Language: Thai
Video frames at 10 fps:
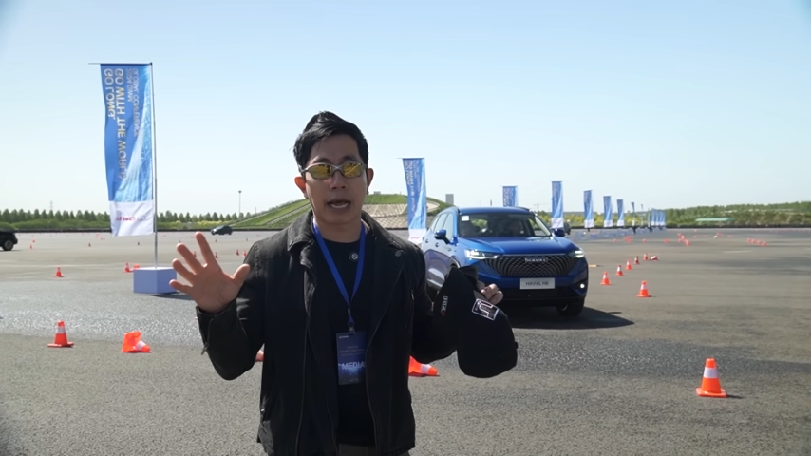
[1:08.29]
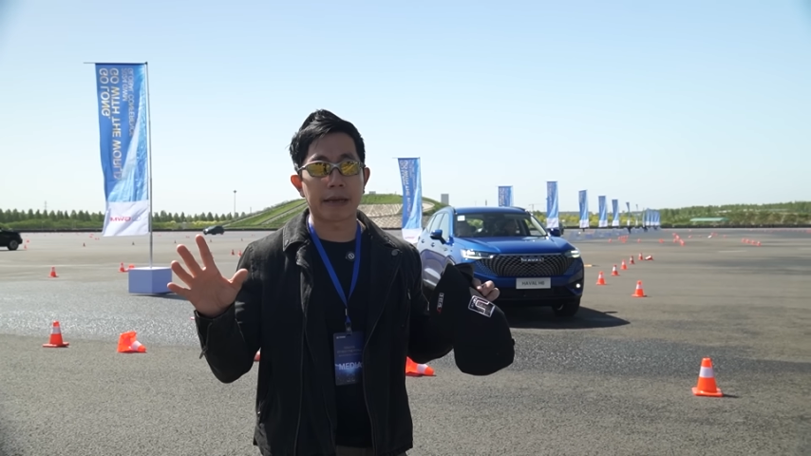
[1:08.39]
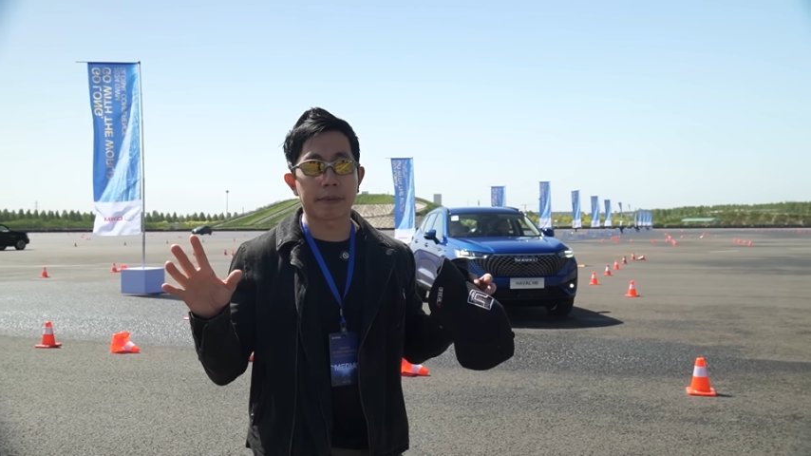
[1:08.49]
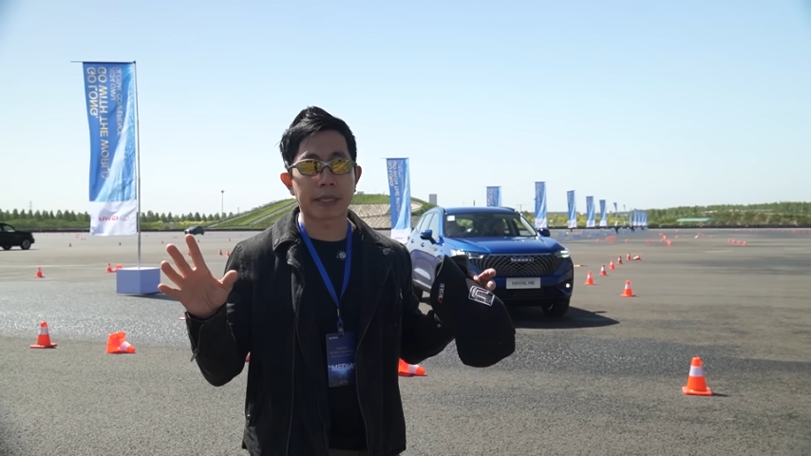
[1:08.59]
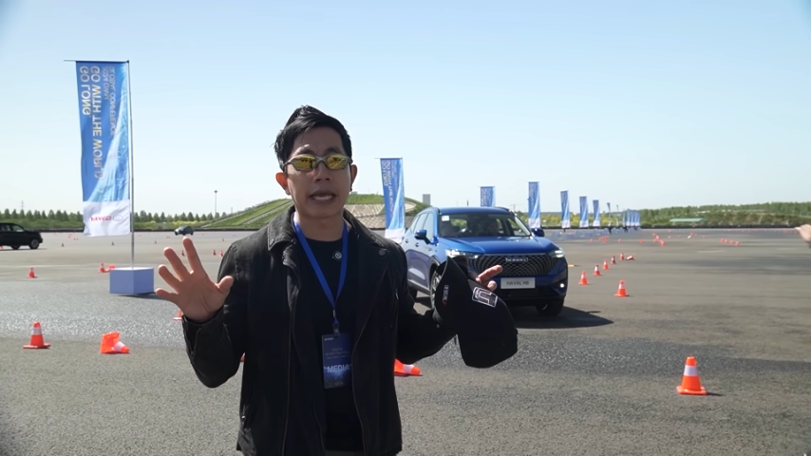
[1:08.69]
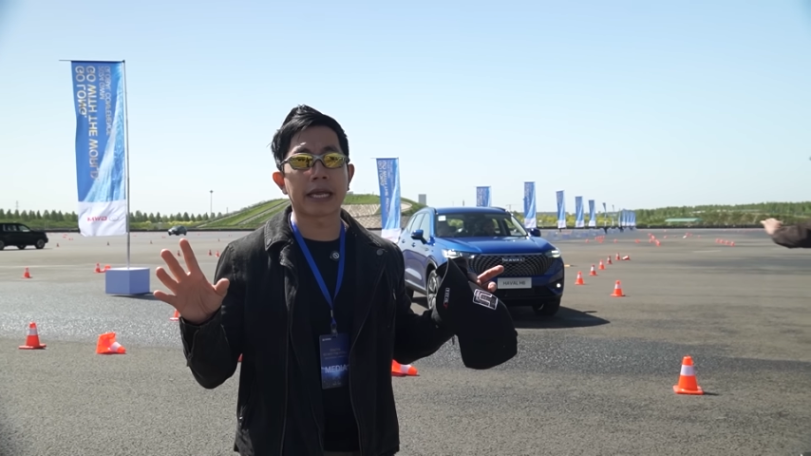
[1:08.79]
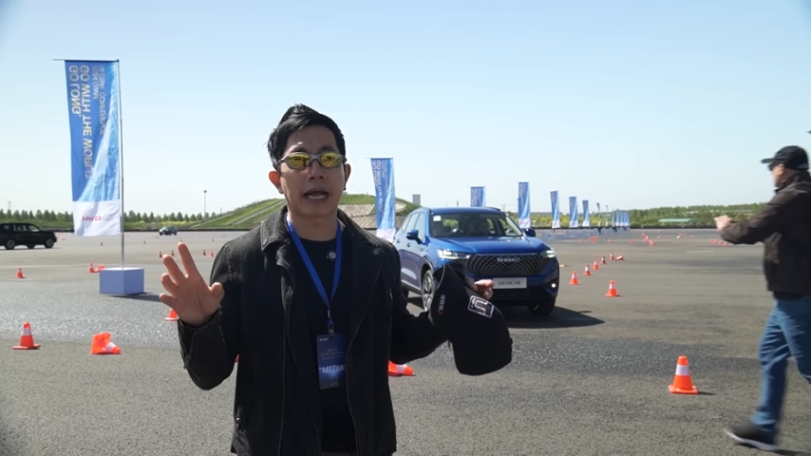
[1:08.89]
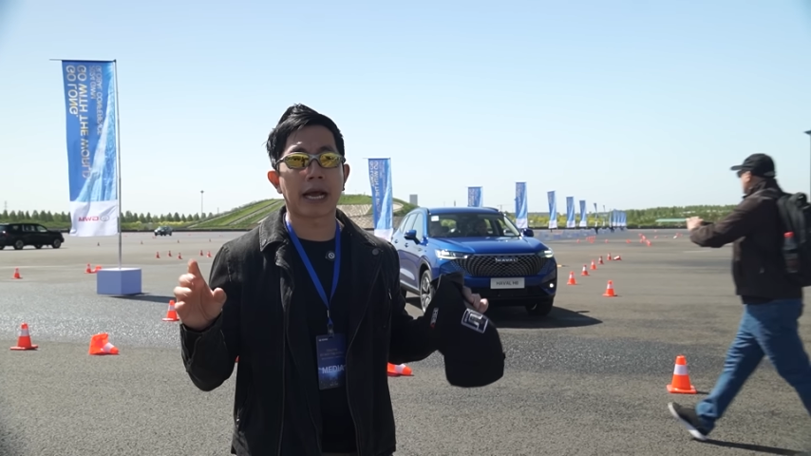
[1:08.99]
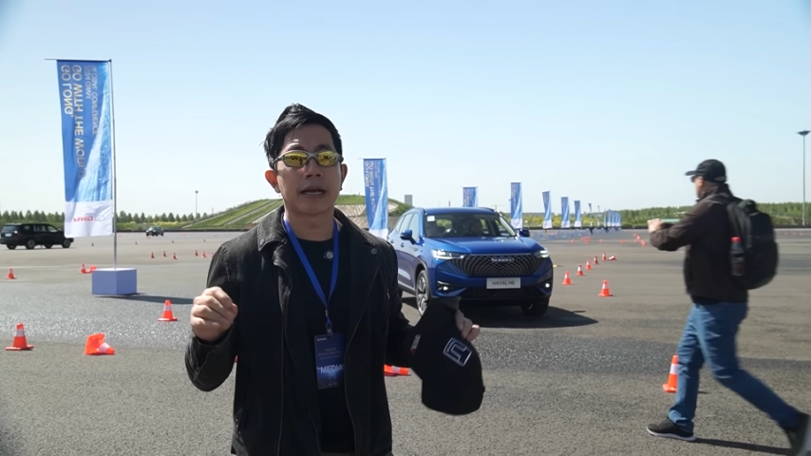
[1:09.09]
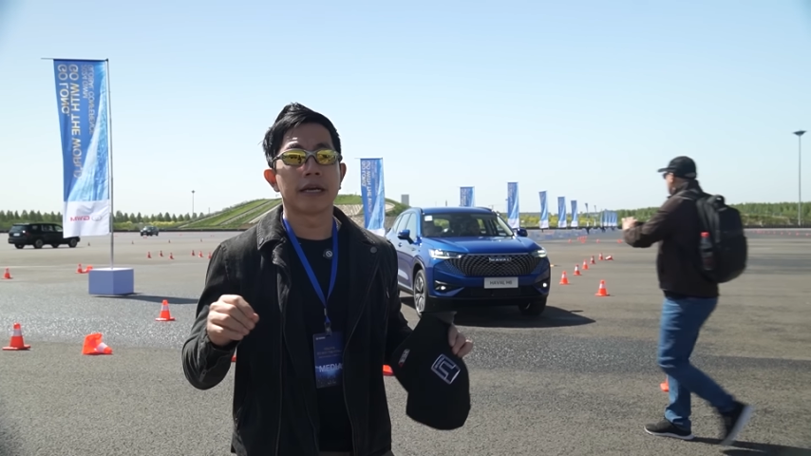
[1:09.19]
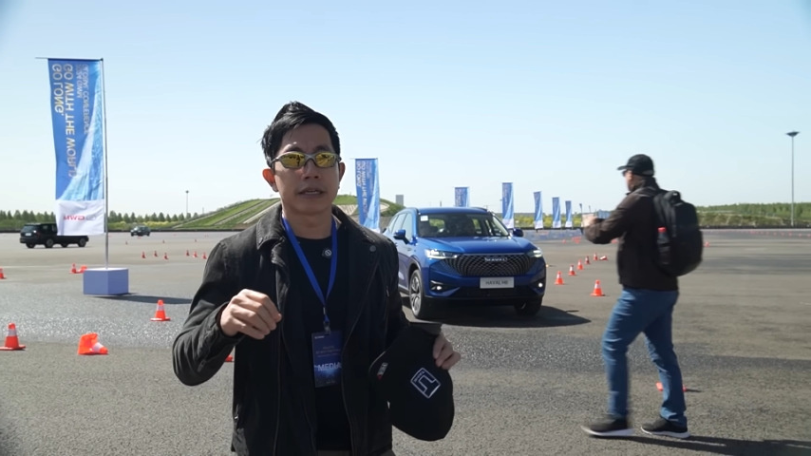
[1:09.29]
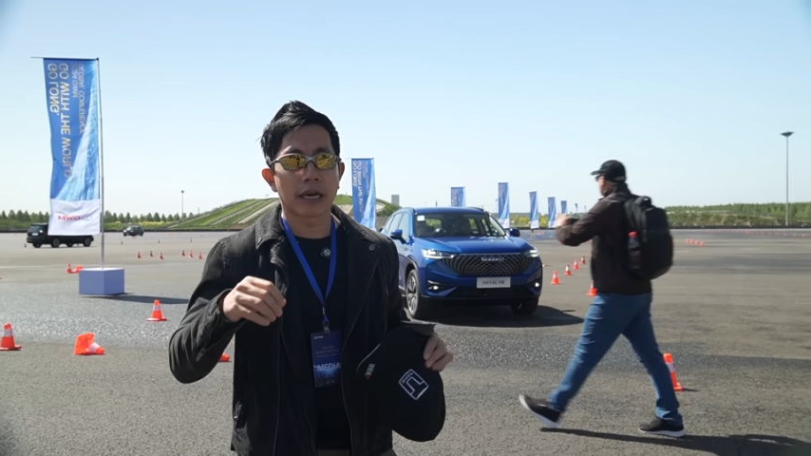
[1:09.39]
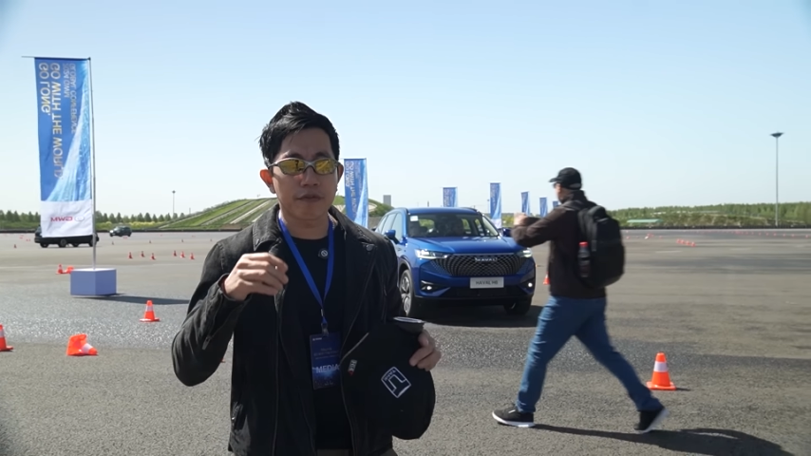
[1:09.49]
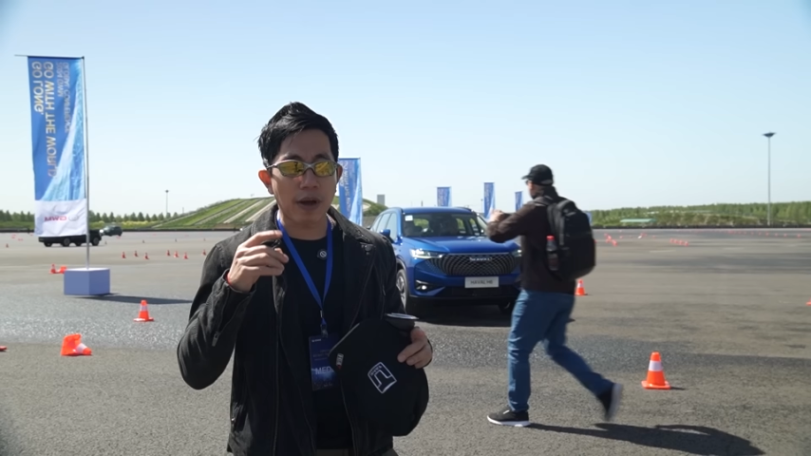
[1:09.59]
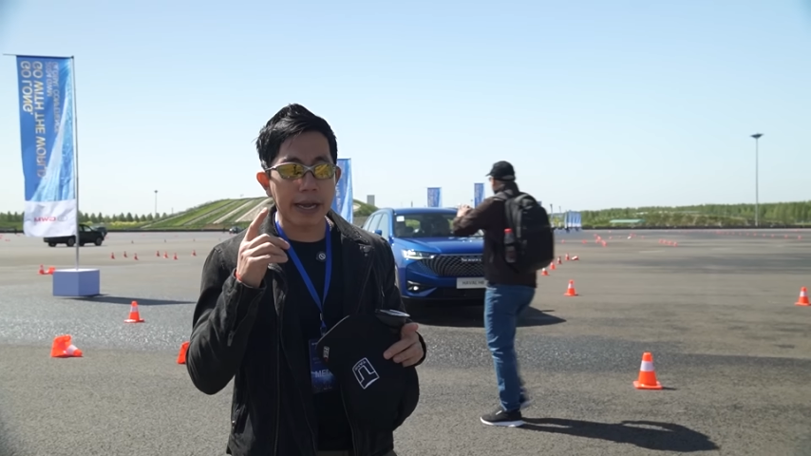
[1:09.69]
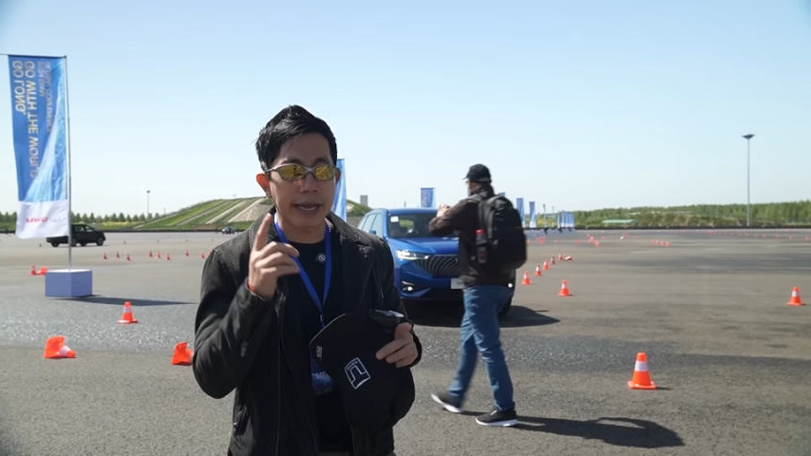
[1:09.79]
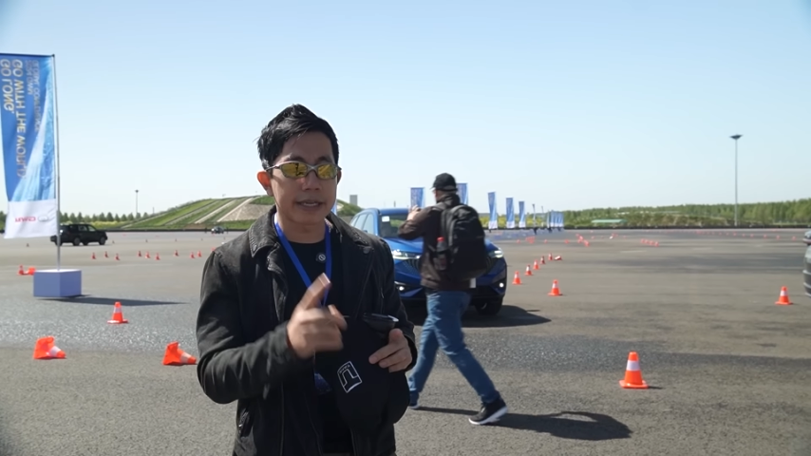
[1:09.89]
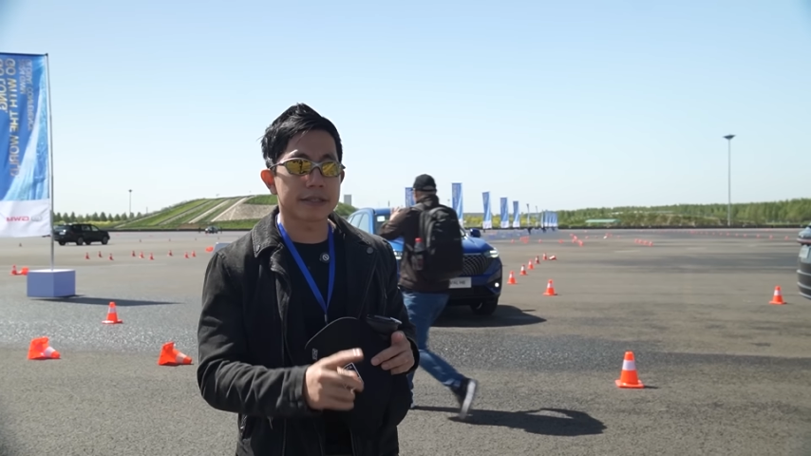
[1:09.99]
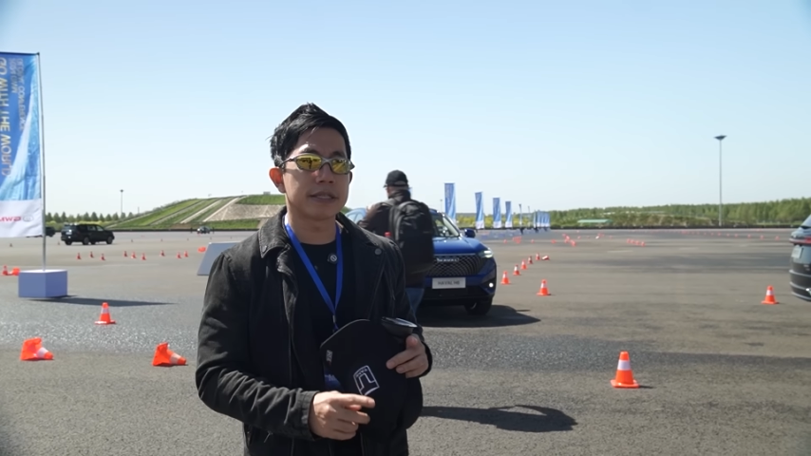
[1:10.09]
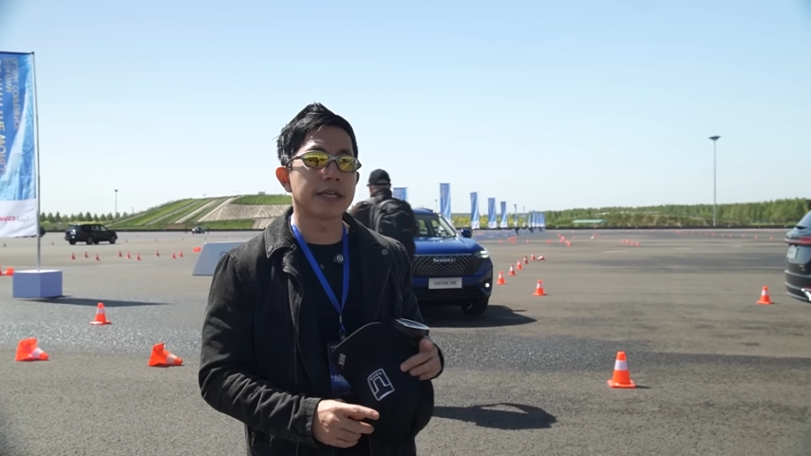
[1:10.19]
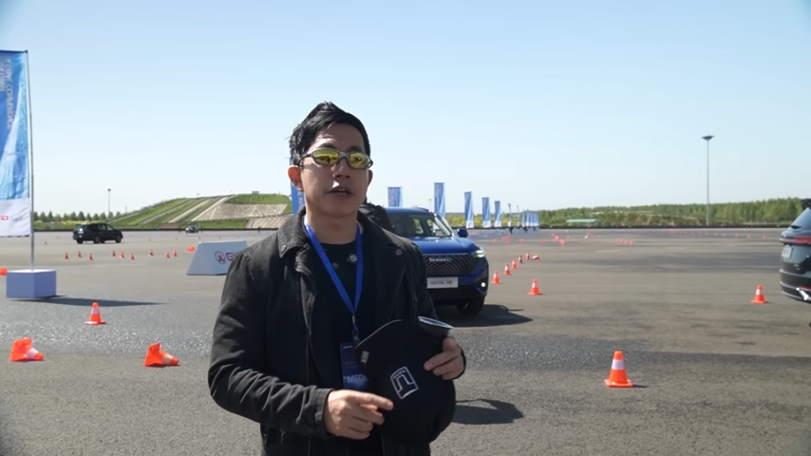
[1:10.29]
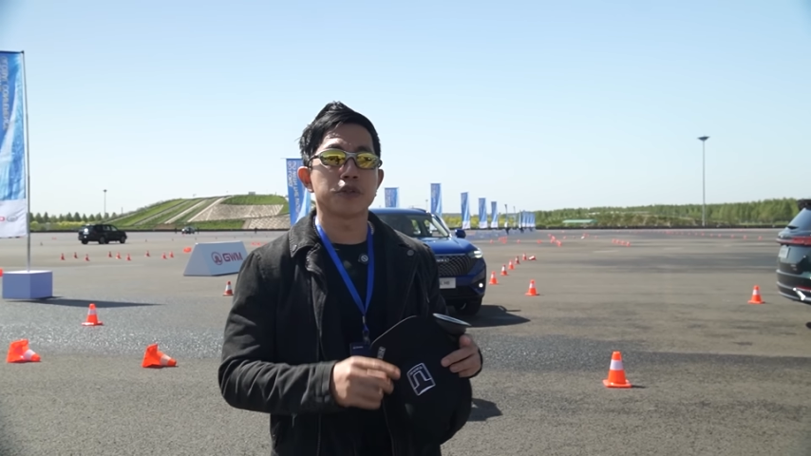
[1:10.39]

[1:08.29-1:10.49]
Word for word: ลายๆประเทศนะฮะทางฝั่งเอเชีย